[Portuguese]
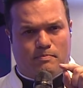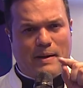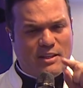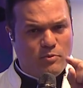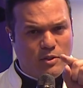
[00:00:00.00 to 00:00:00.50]

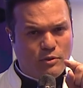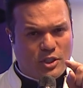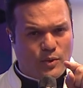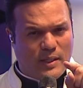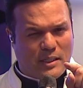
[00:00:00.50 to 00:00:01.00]
Pare um
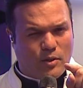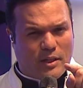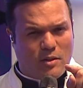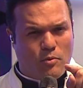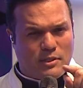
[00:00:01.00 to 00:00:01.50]
minutinho aí que eu
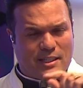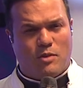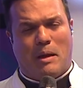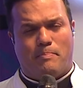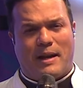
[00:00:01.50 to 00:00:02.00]
quero mostrar
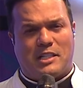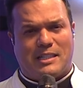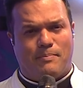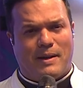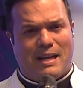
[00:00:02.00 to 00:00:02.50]
uma parte
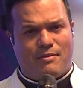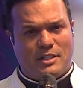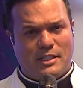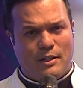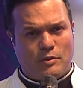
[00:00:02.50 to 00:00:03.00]
da palavra
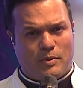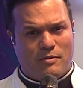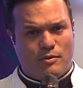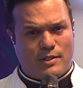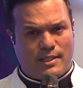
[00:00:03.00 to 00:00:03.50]
de Deus
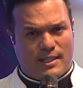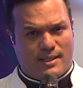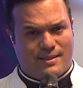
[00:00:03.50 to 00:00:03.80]
para você.